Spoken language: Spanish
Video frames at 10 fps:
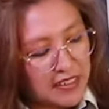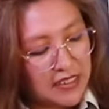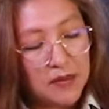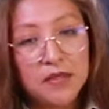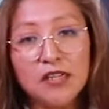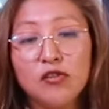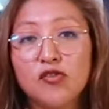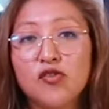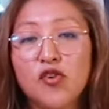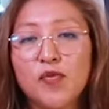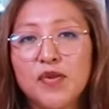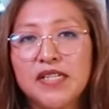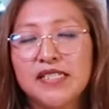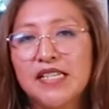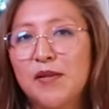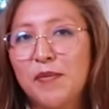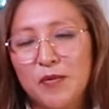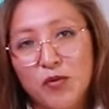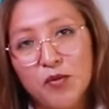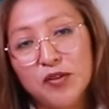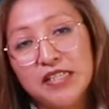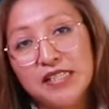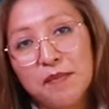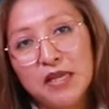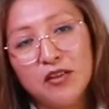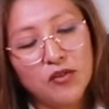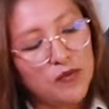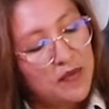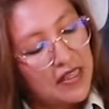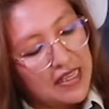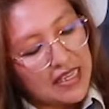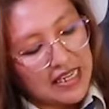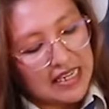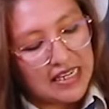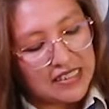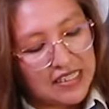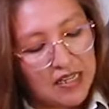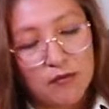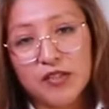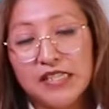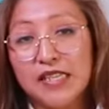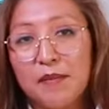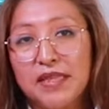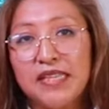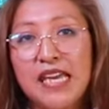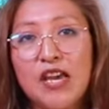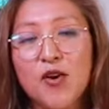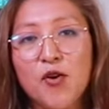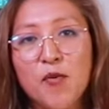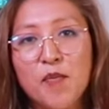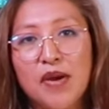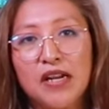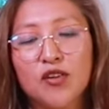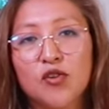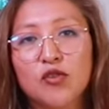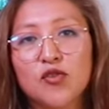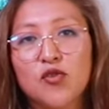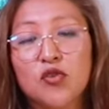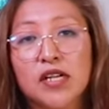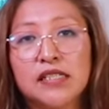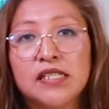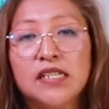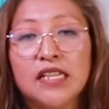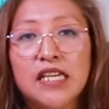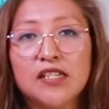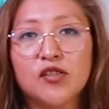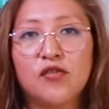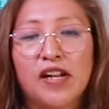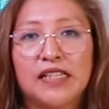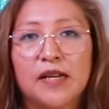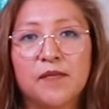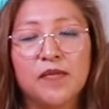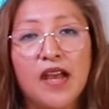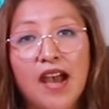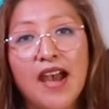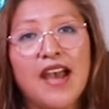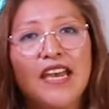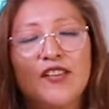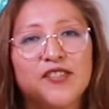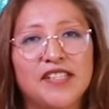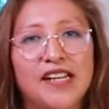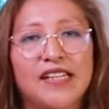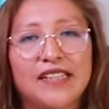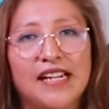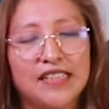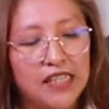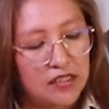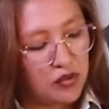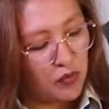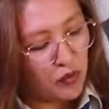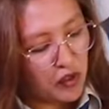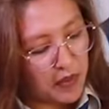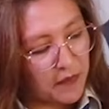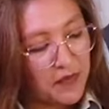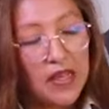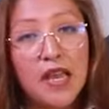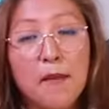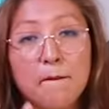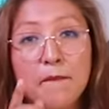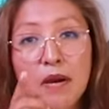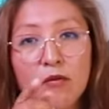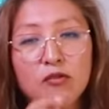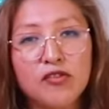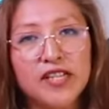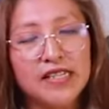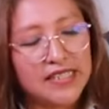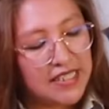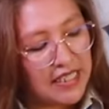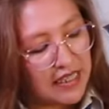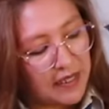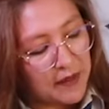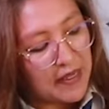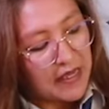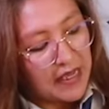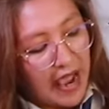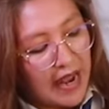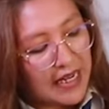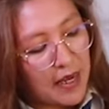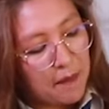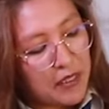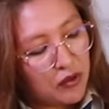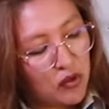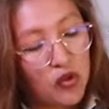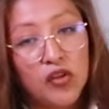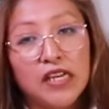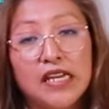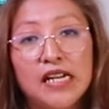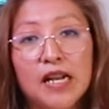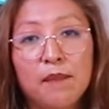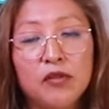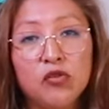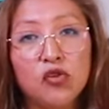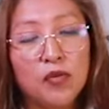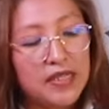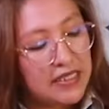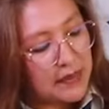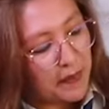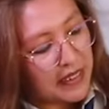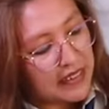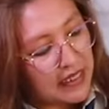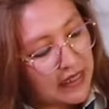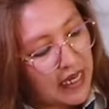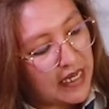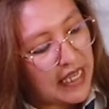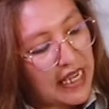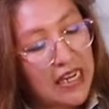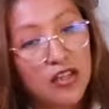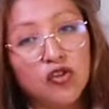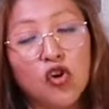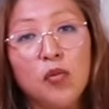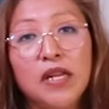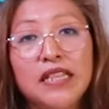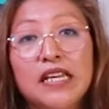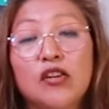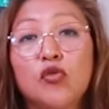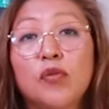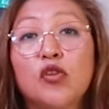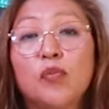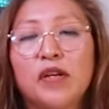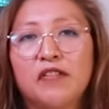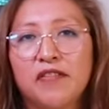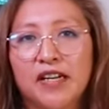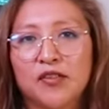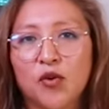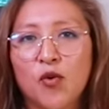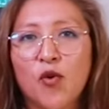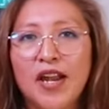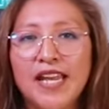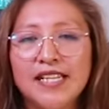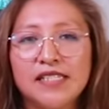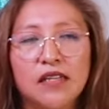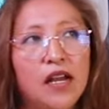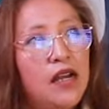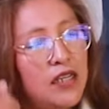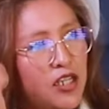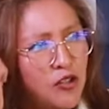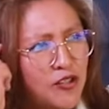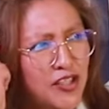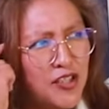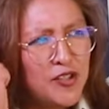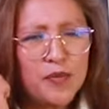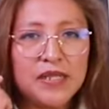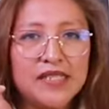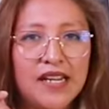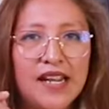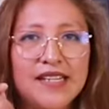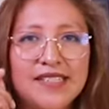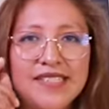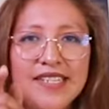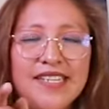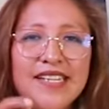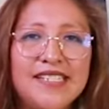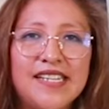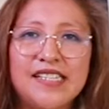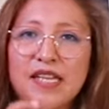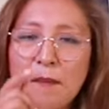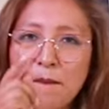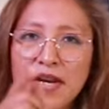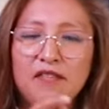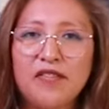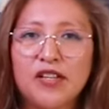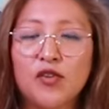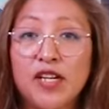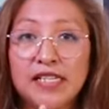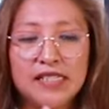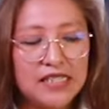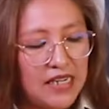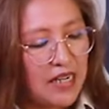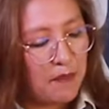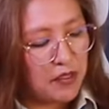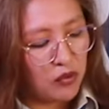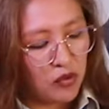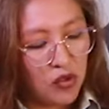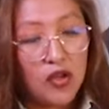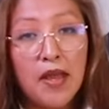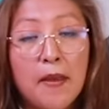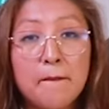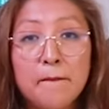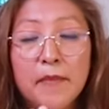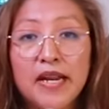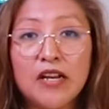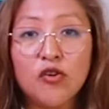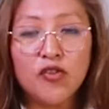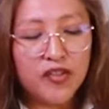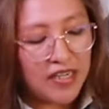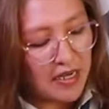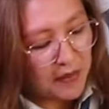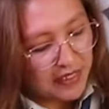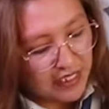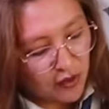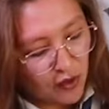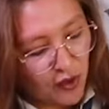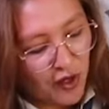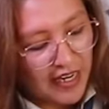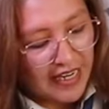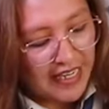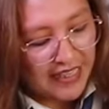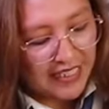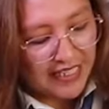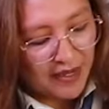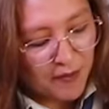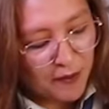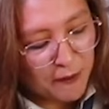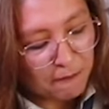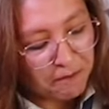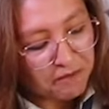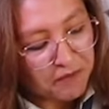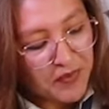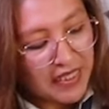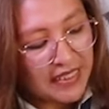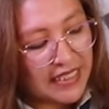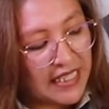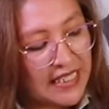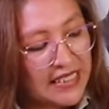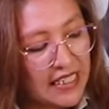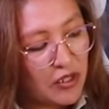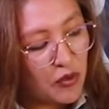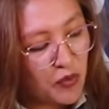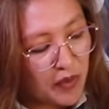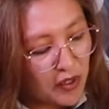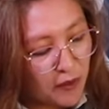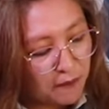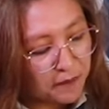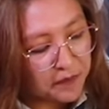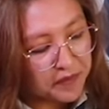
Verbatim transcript: a escribir los nombres del Nuevo Testamento y les diremos, está Mateo, Marcos, Lucas, ¿qué texto falta? Ah, ellos dirán tal texto. Muy bien, vámonos al siguiente, al capítulo el capítulo vas a presentar el doble del número perfecto. ¿Cuál es? Y los niños pensarán, sí, ese, ese, perfecto, ese es el capítulo. Para encontrar el versículo, le diremos que es el número